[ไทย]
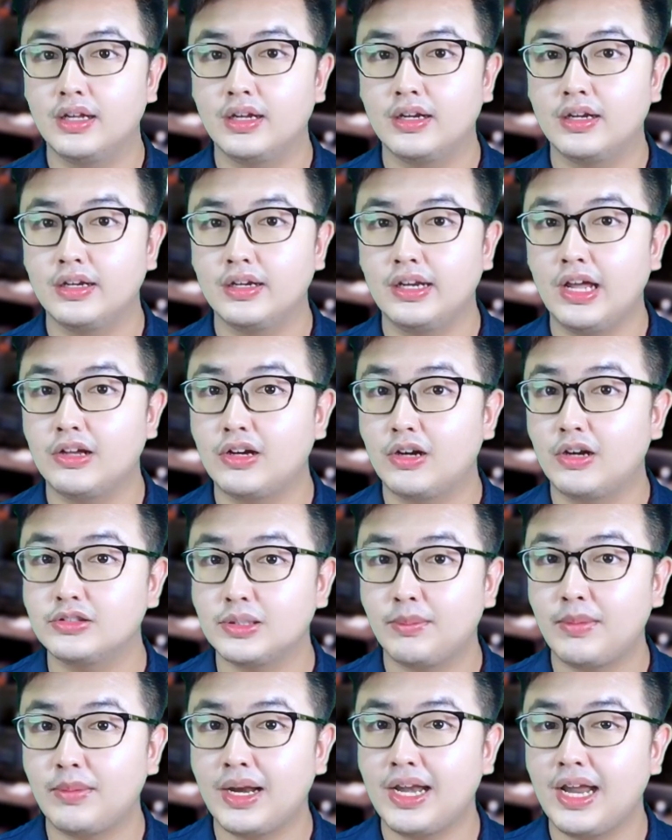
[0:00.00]
เดี๋ยวเรา
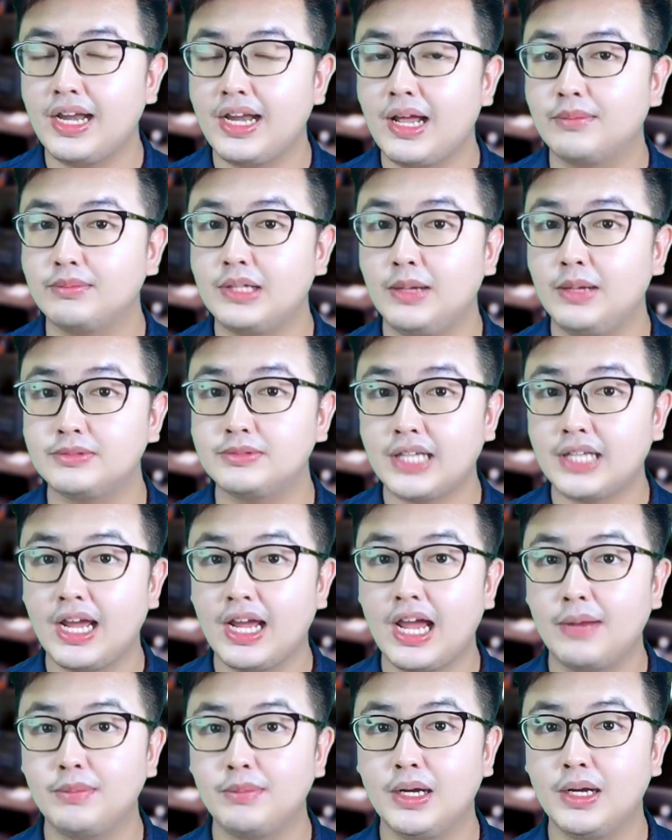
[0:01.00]
จะมาแนะนำทิปใช้
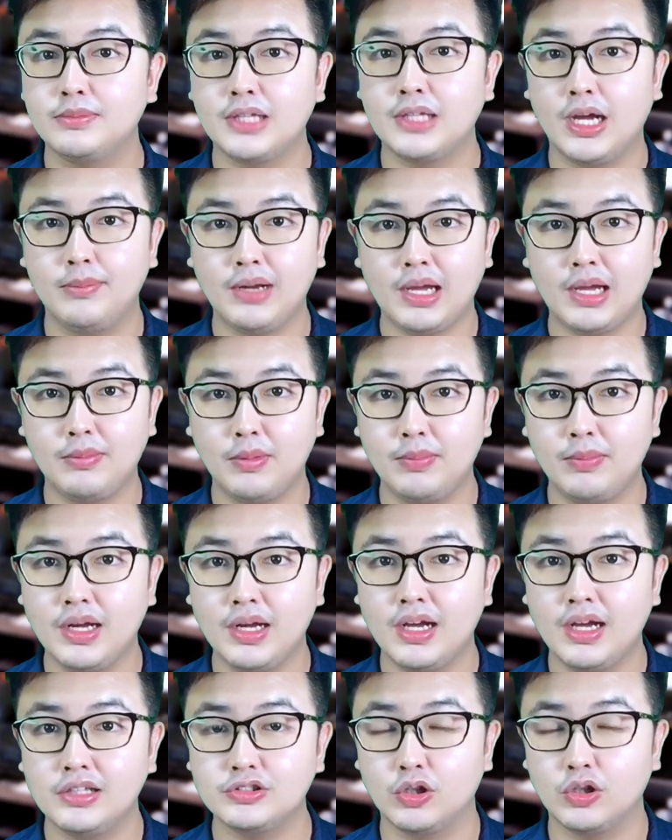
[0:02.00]
งานเพิ่มเติมนะครับ
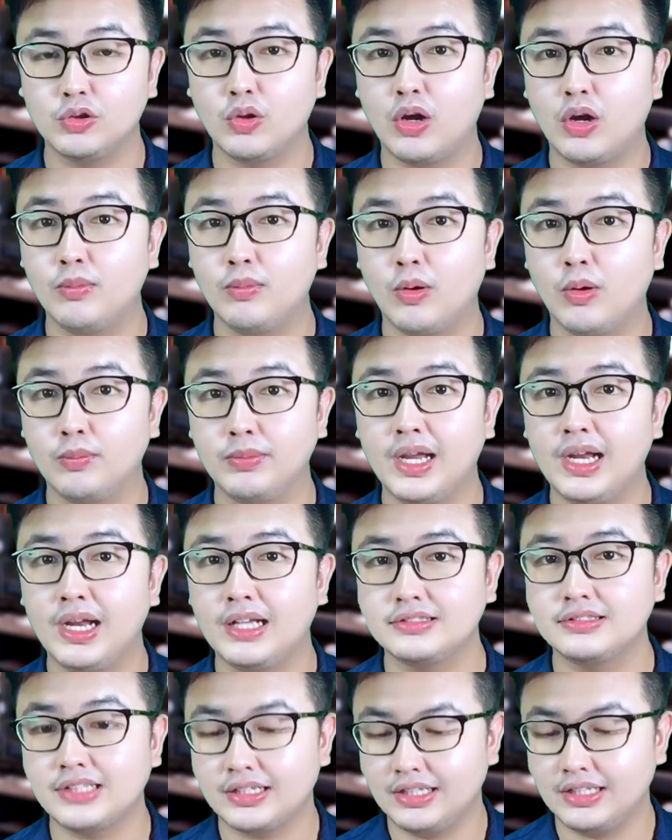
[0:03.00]
เพื่อนๆส่วนตัวของผมเนี่ย
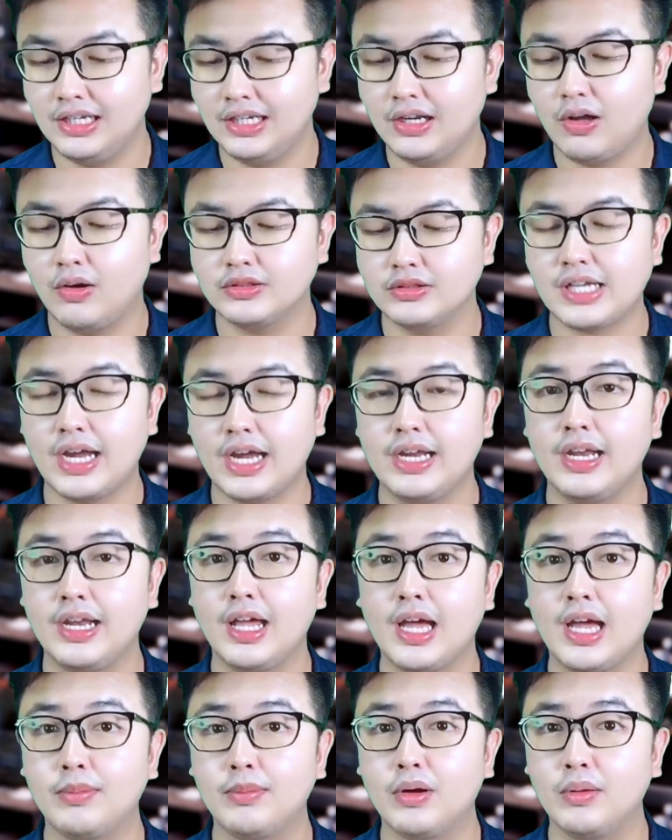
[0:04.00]
หลังจากที่ลองใช้
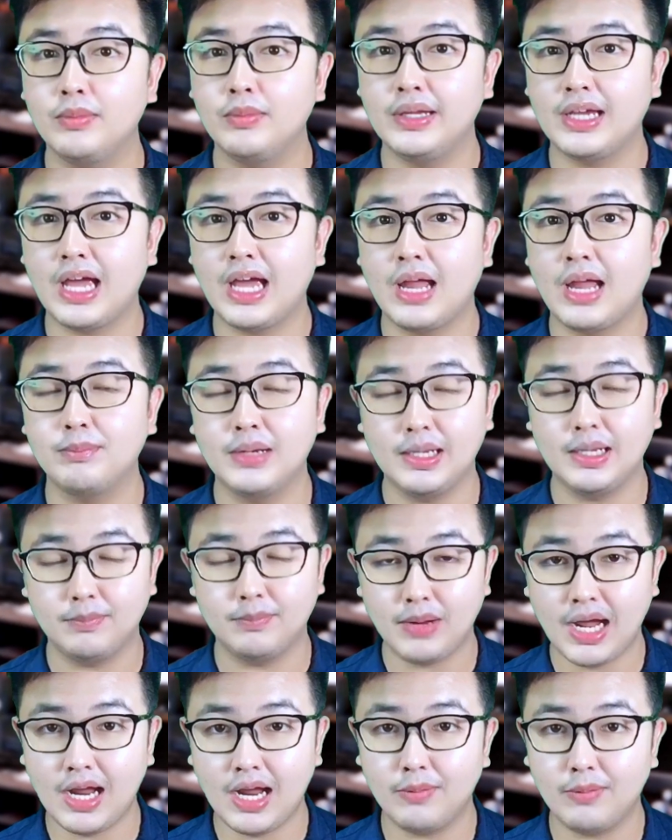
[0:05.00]
นะครับก็มีการผิด
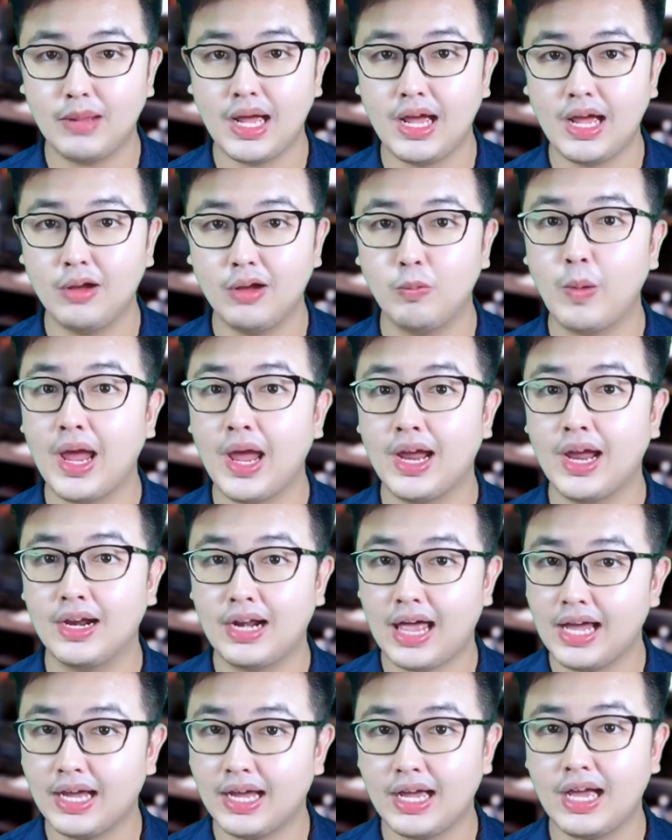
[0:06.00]
พลาดบ้างแหว่ง
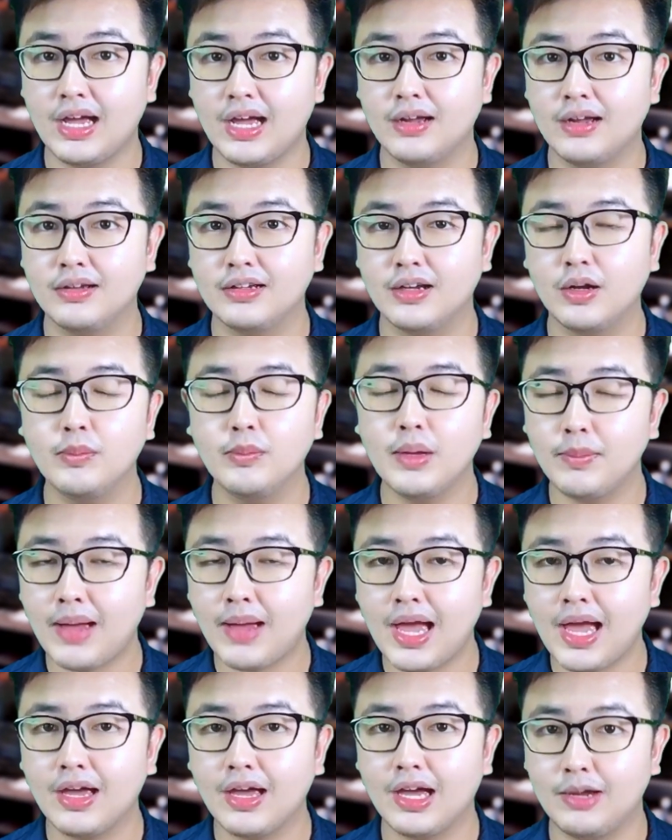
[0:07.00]
หลายครั้งก็ไม่
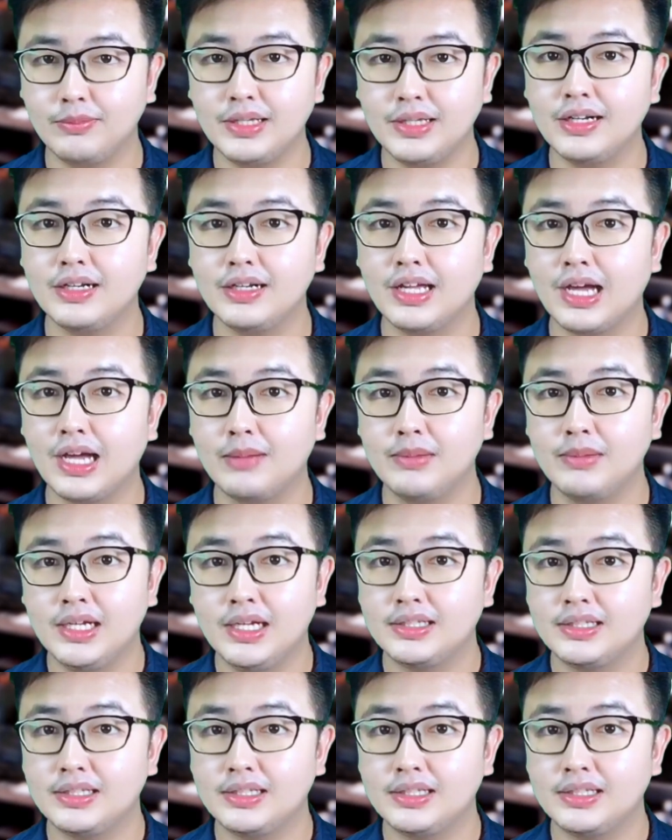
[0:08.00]
บ้างครับเยอะเลยครับ